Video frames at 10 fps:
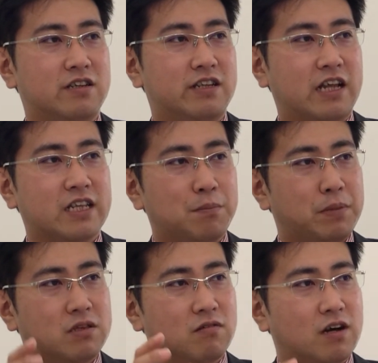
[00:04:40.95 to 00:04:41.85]
何段
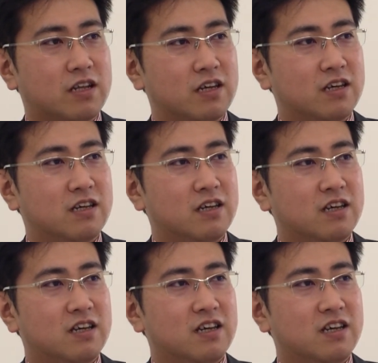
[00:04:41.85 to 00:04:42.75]
ベッドかで寝
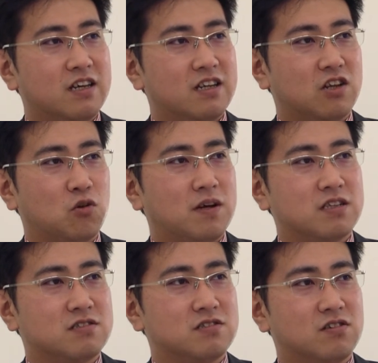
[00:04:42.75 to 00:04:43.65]
泊まり
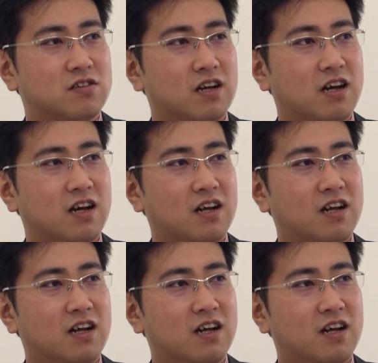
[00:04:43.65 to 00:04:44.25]
するような、